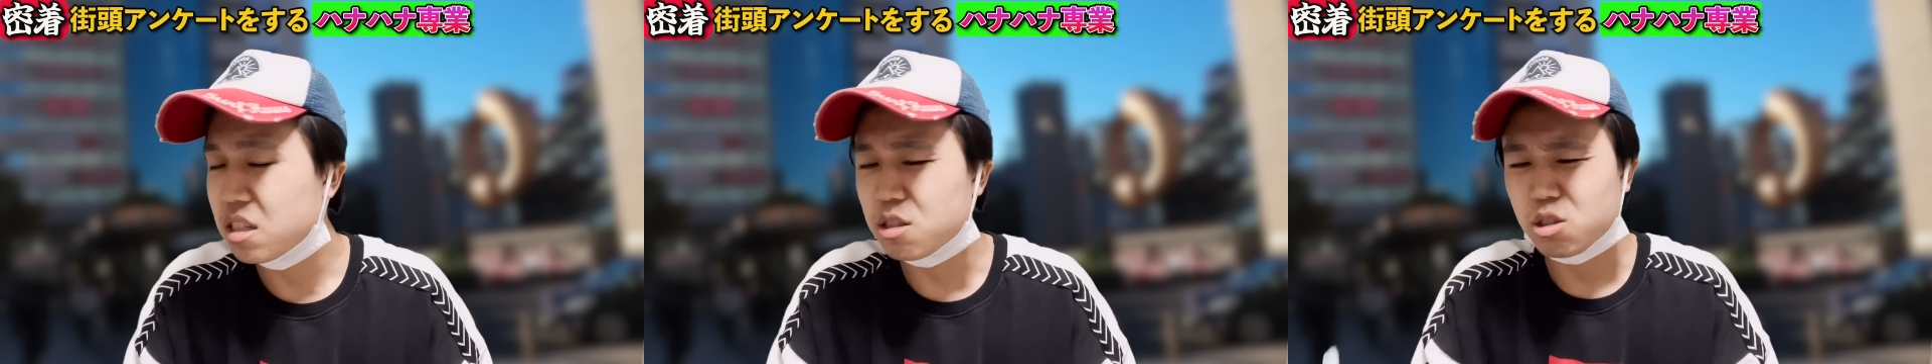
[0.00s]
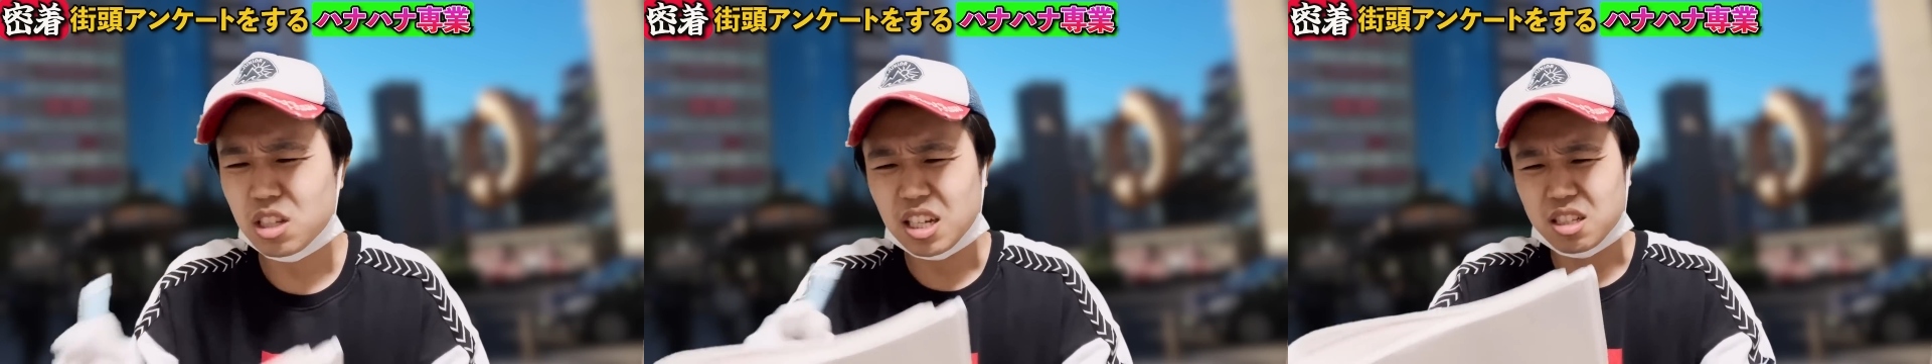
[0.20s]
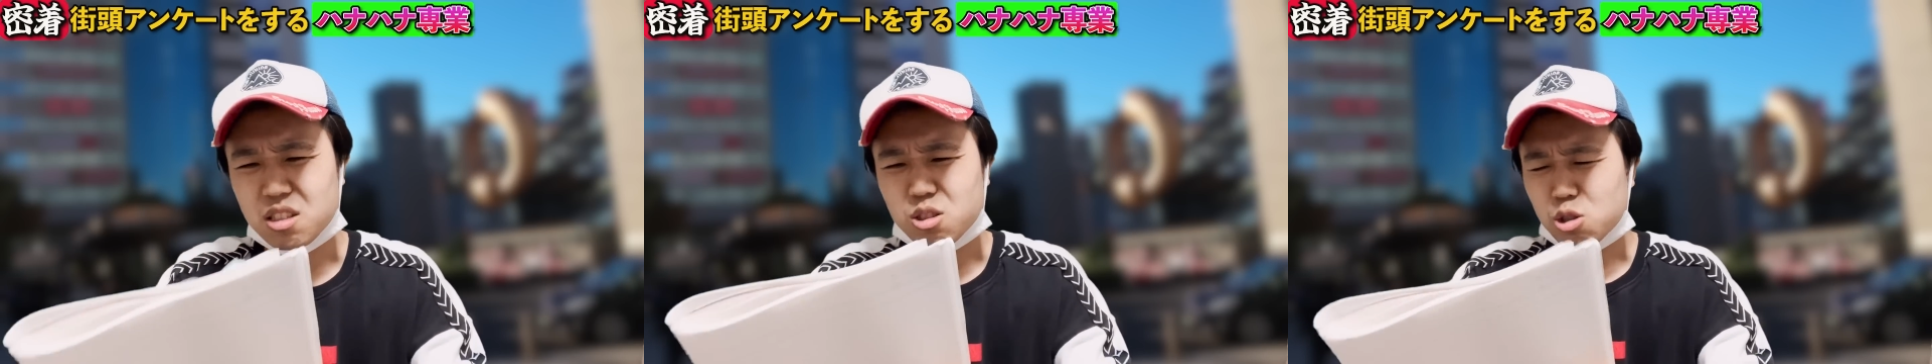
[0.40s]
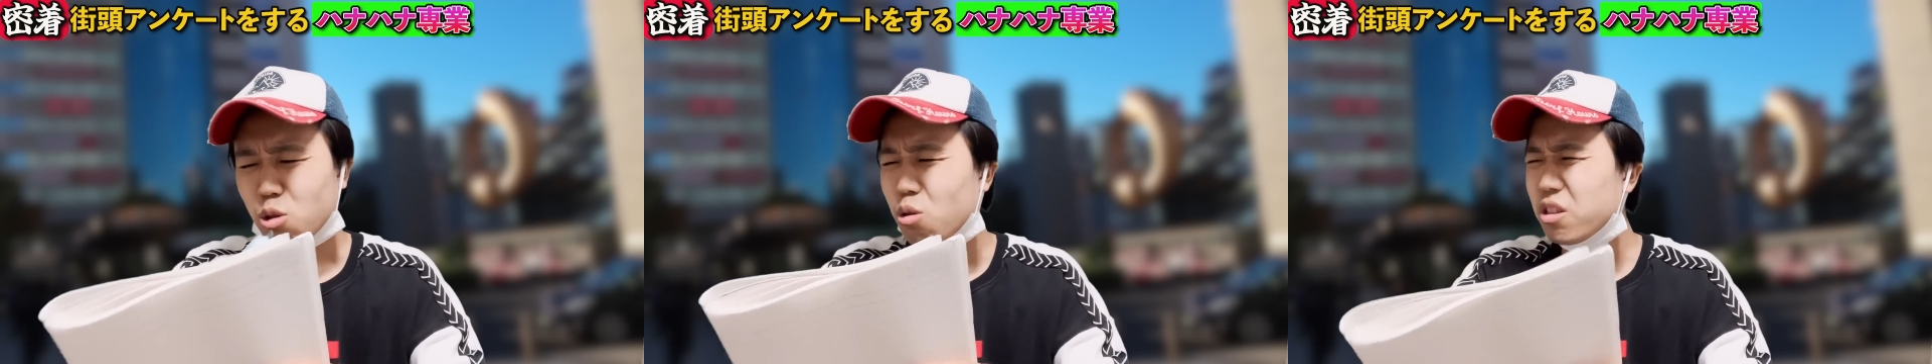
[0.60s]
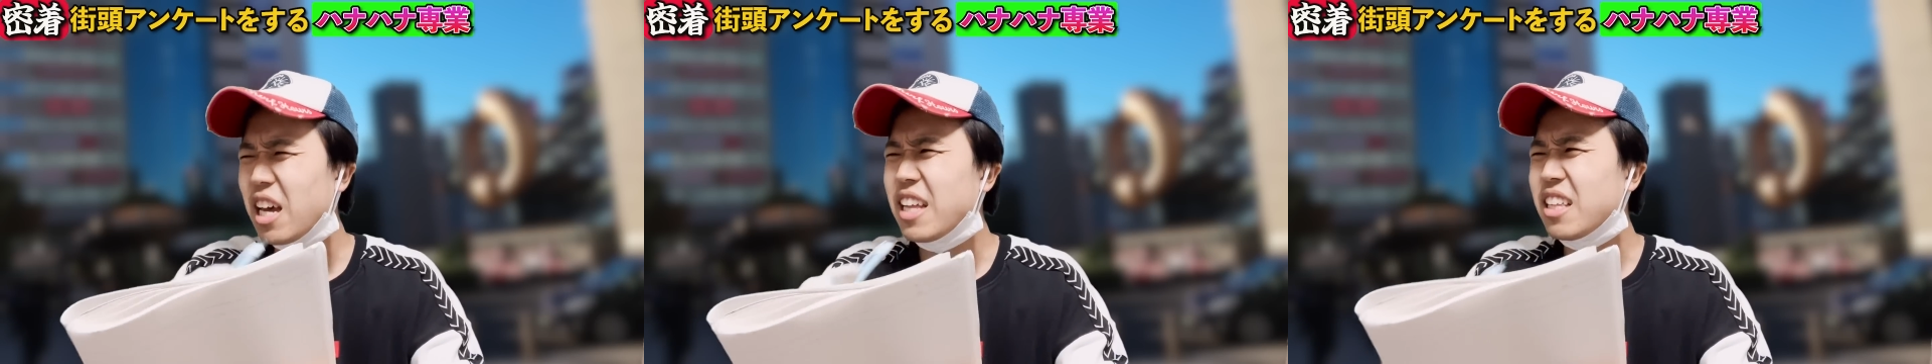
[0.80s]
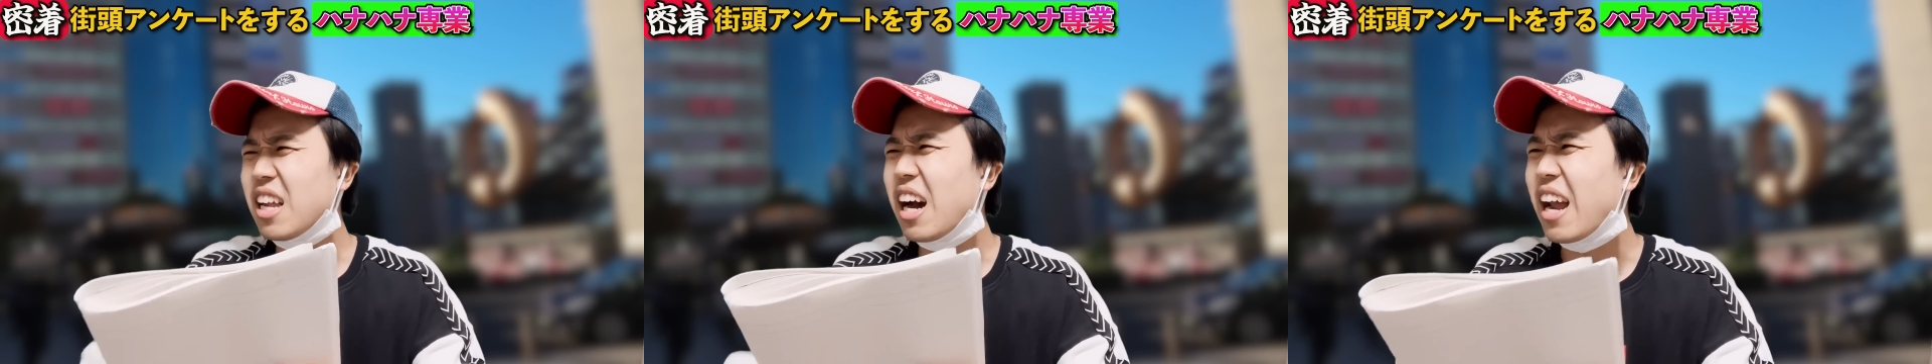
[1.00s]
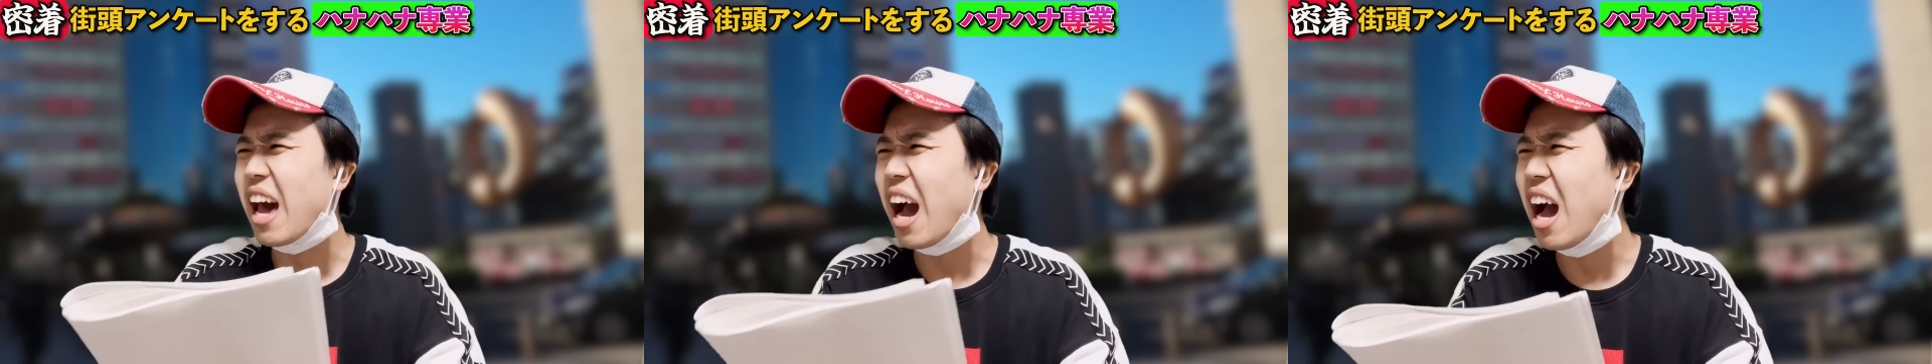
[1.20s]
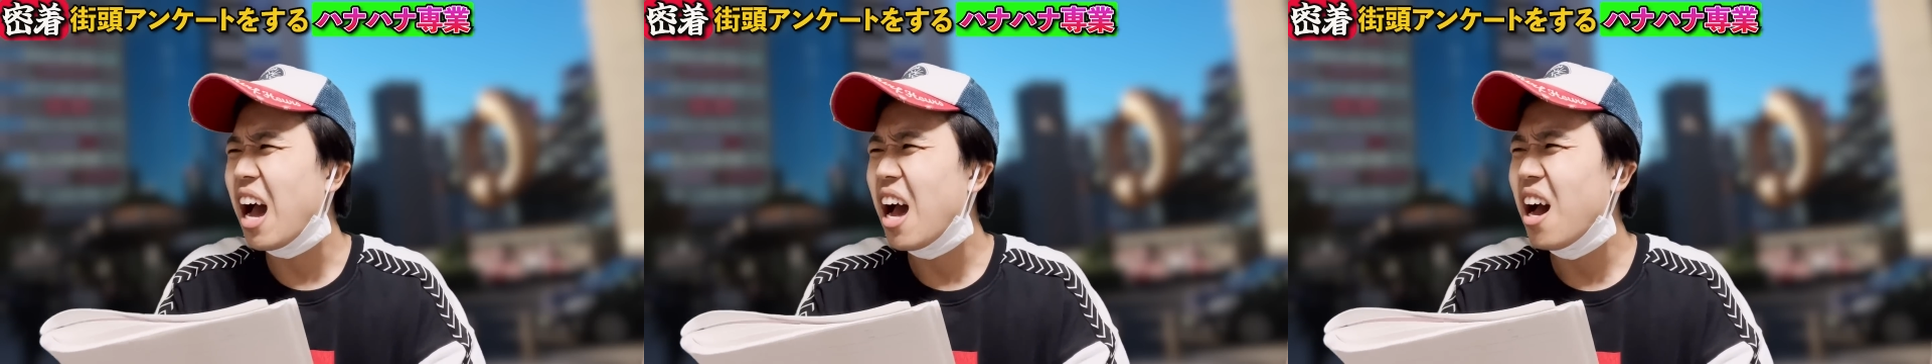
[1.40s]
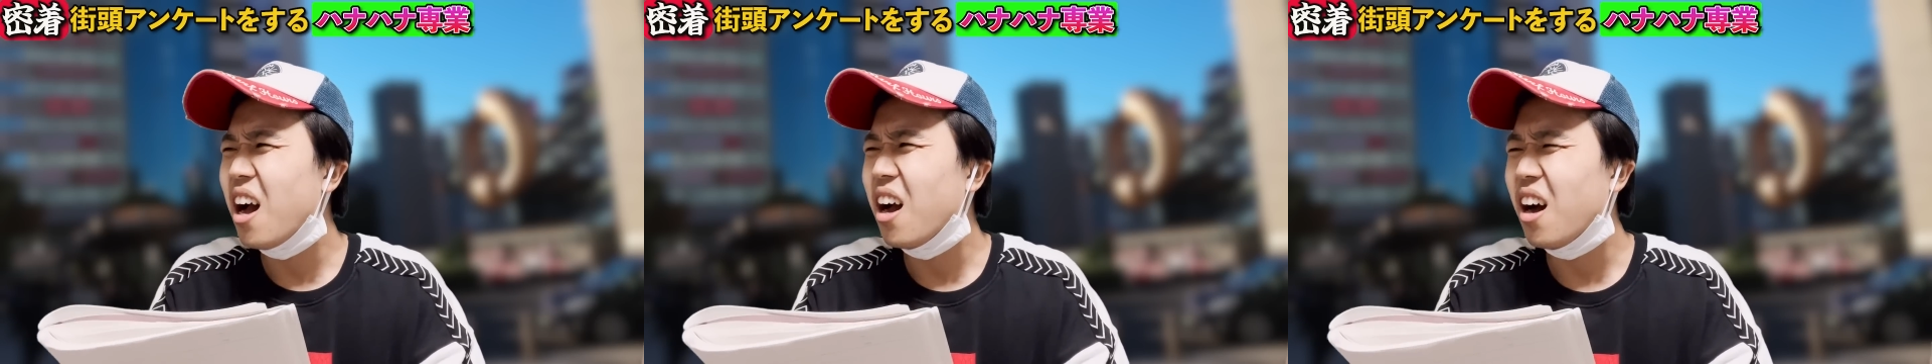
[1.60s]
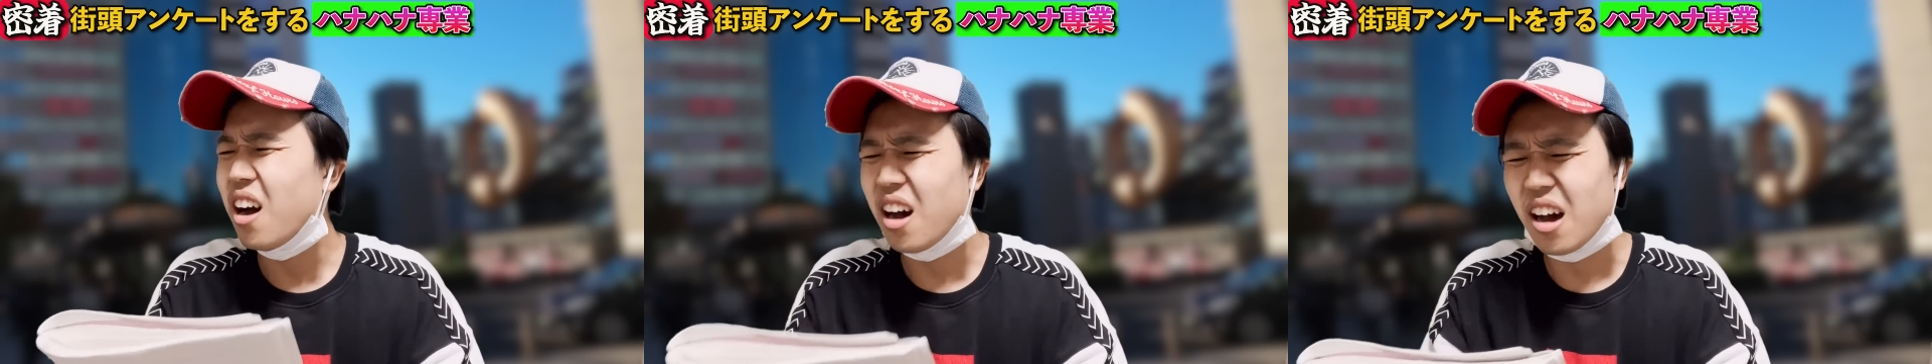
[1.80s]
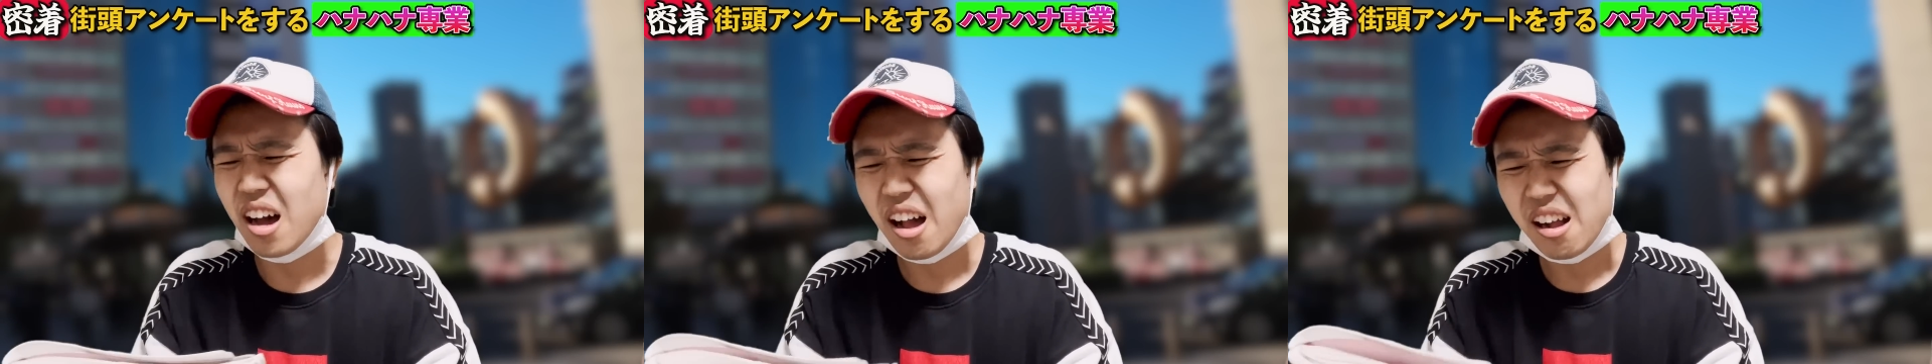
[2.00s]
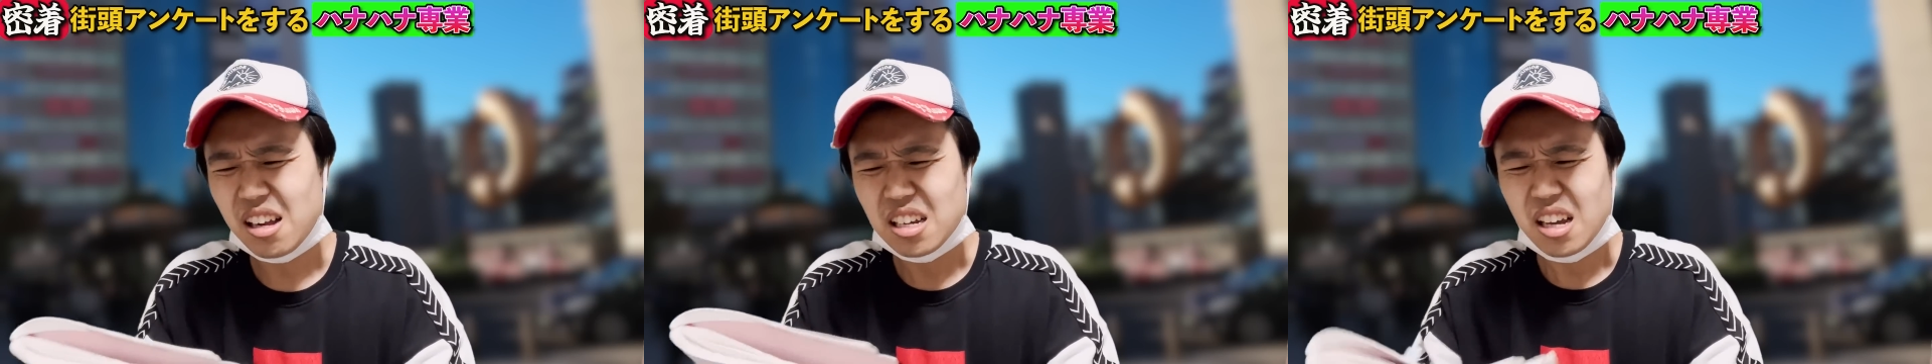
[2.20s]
そしたらちょ答えてだからあじゃあちょっとなら